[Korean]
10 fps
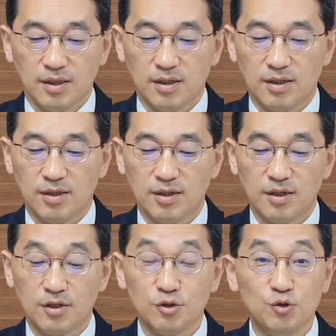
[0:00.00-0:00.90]

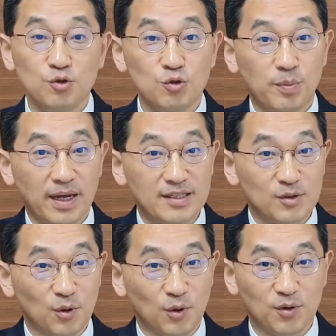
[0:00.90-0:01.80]
어,
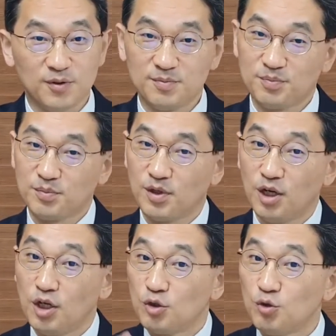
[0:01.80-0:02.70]
유베드로,
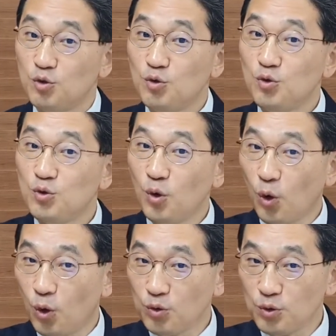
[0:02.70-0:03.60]

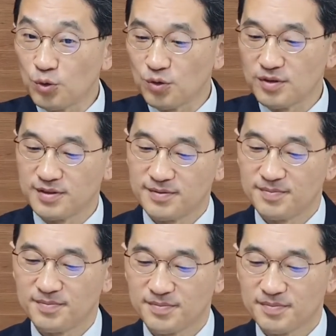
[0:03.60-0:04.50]
유오뉴,
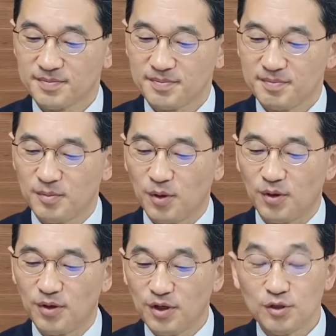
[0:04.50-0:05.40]

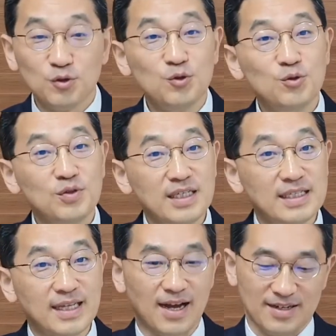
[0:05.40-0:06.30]
뭐
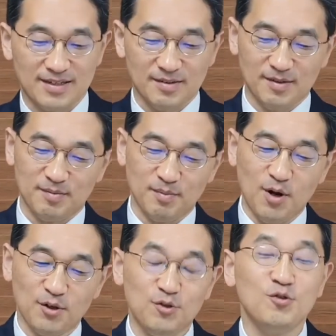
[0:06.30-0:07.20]
유이삭 뭐
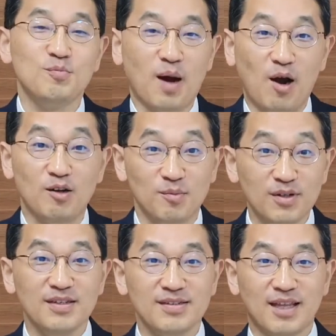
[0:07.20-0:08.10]
유바울 뭐
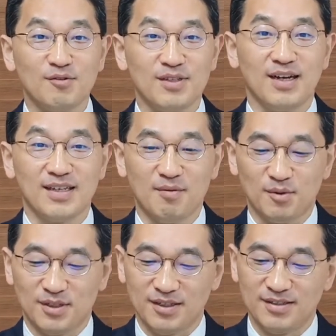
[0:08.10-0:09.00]
이렇다고 생각해
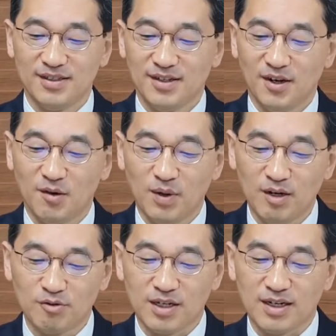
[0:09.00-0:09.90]
보세요.
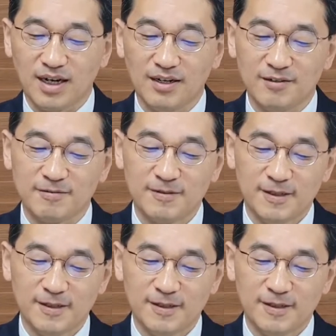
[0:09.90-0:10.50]
얼마나 웃길까요?